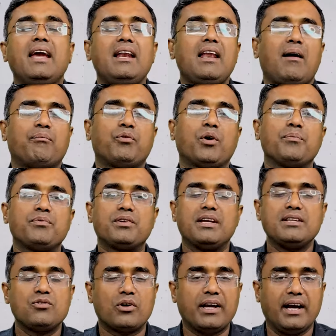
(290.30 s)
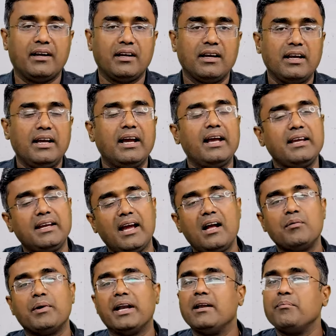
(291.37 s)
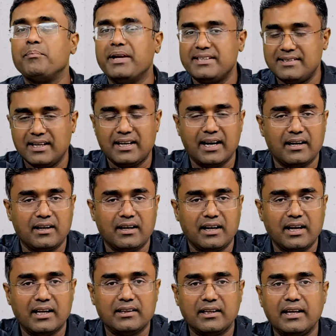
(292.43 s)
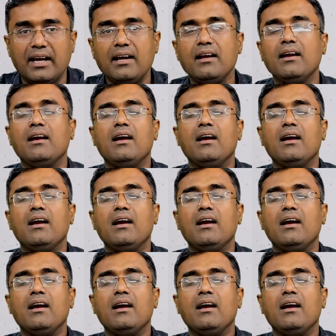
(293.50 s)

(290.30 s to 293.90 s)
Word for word: ये लैपटॉप्स की जो कैटेगरी है ये हमारी बेसिक कैटेगरी आती है